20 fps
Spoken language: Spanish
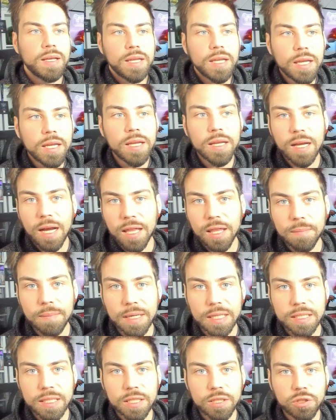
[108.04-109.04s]
Y
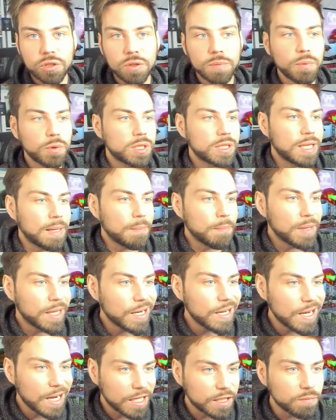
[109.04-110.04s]
además de eso, pues
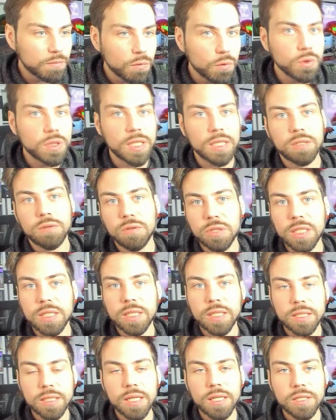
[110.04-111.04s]
también las muchas
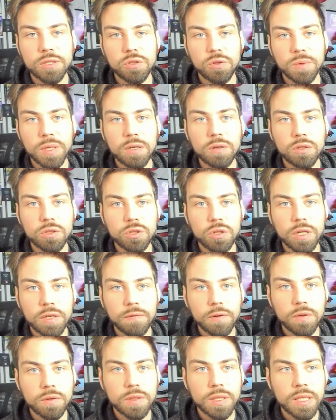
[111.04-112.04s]
cosas que se han hecho bien con
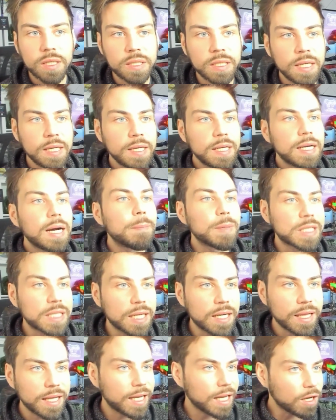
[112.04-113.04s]
Sonic Frontiers, a
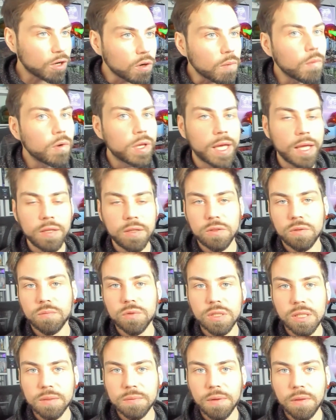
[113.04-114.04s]
pesar de que, como ya he dicho
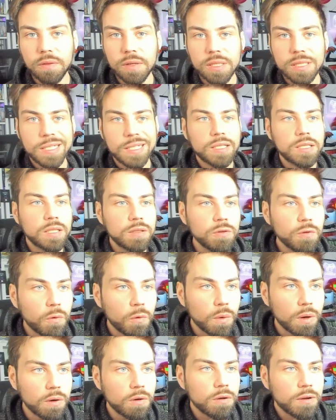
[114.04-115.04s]
muchas veces, sigue siendo un
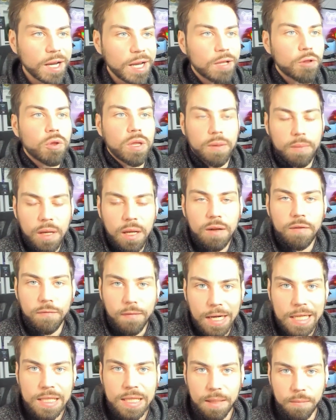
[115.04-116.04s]
juego que todavía le
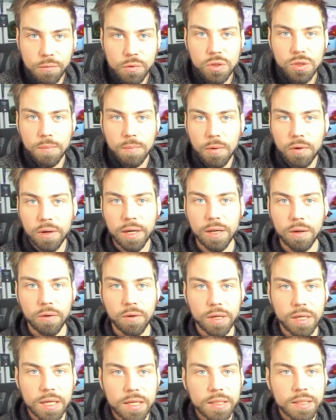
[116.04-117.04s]
falta mucho por
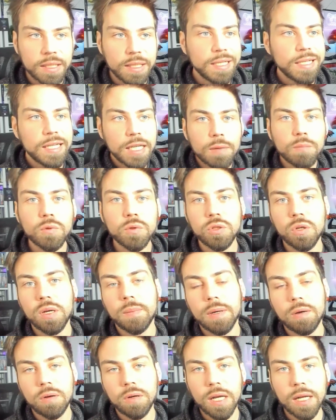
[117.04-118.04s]
recorrer y mucho
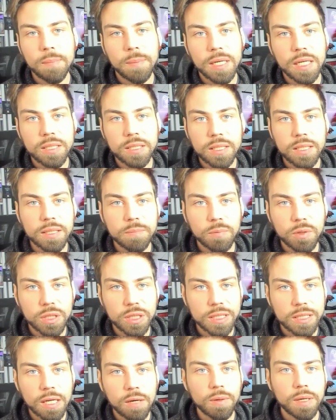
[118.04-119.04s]
que mejorar para ser
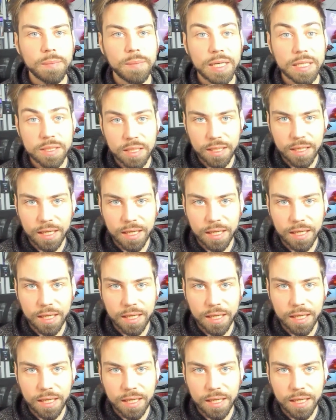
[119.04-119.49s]
pues esa obra maestra